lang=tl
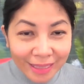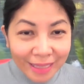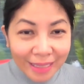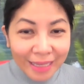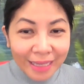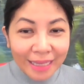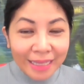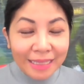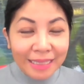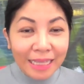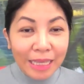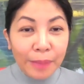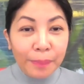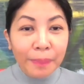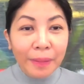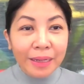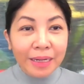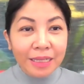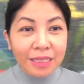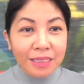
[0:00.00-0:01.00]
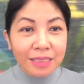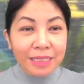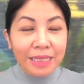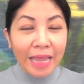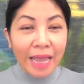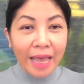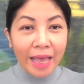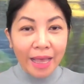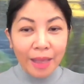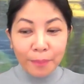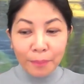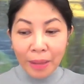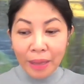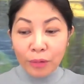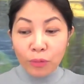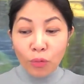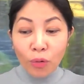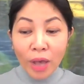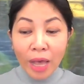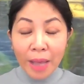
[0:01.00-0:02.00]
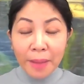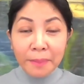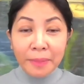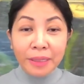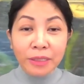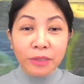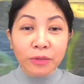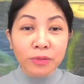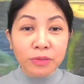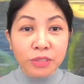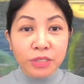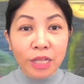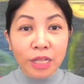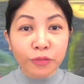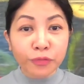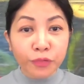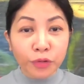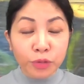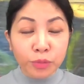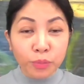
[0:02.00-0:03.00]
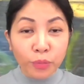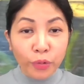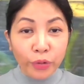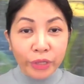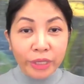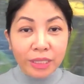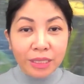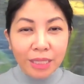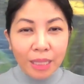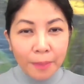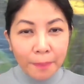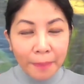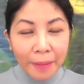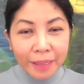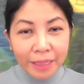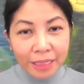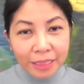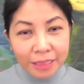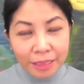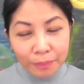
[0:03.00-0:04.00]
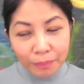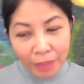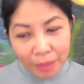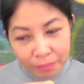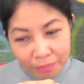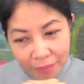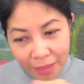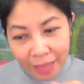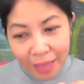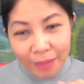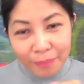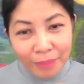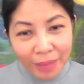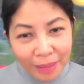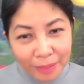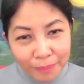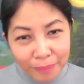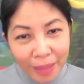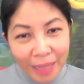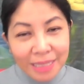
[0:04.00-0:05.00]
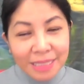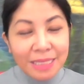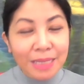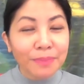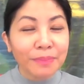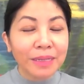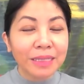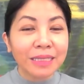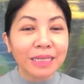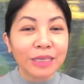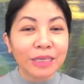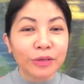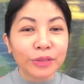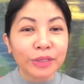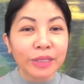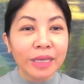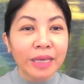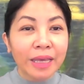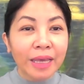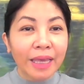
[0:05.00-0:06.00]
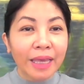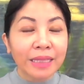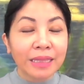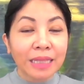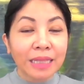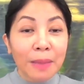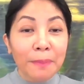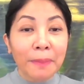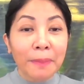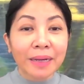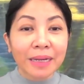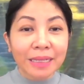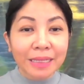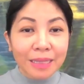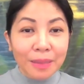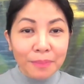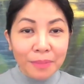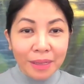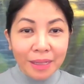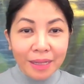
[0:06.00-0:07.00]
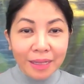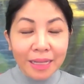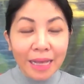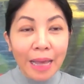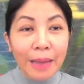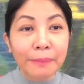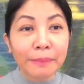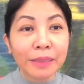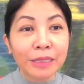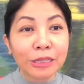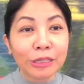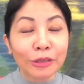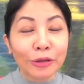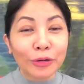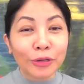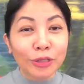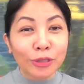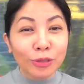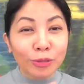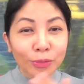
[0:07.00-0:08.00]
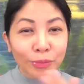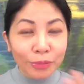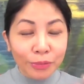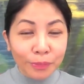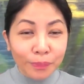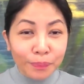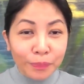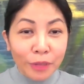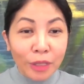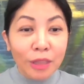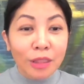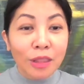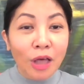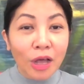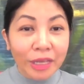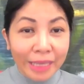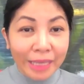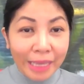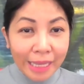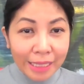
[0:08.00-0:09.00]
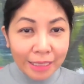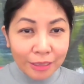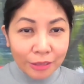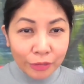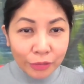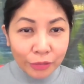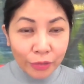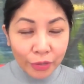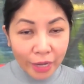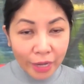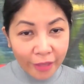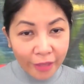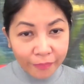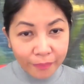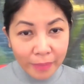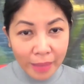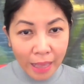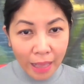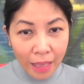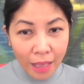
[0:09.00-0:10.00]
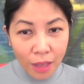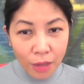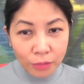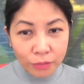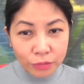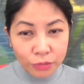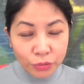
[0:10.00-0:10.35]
Hindi pa rin niya, makuha man yung cellphone mo, hindi pa rin, ma mabasa man niya yon hindi pa rin niya magagamit yon to log in to your FB account.